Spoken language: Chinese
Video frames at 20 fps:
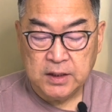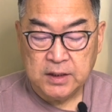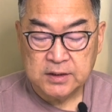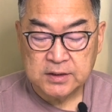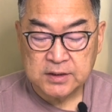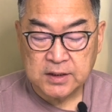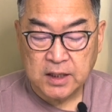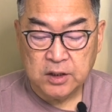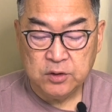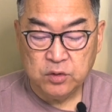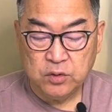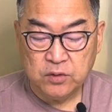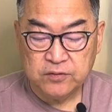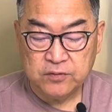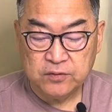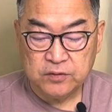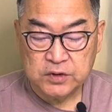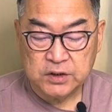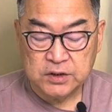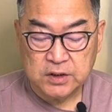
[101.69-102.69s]
参与
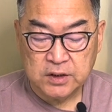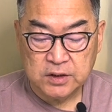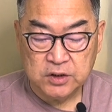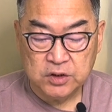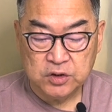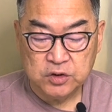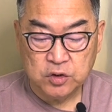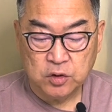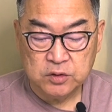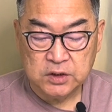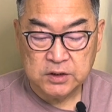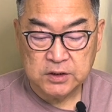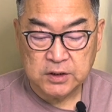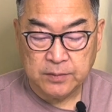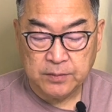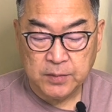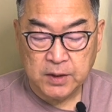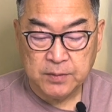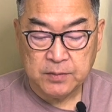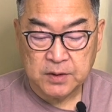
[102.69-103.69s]
服侍的弟兄姐
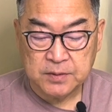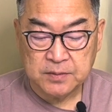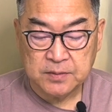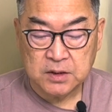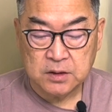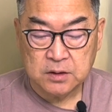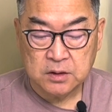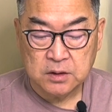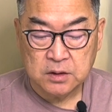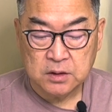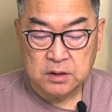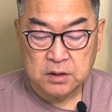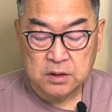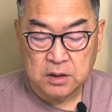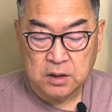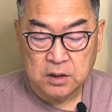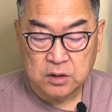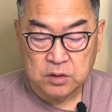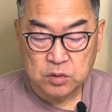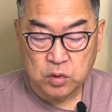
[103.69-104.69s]
妹们
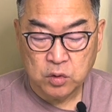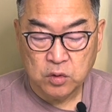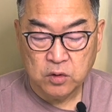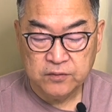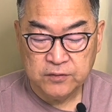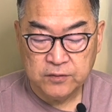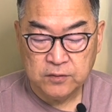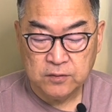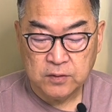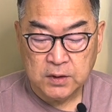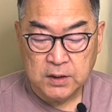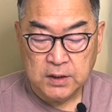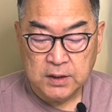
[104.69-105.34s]
的托付。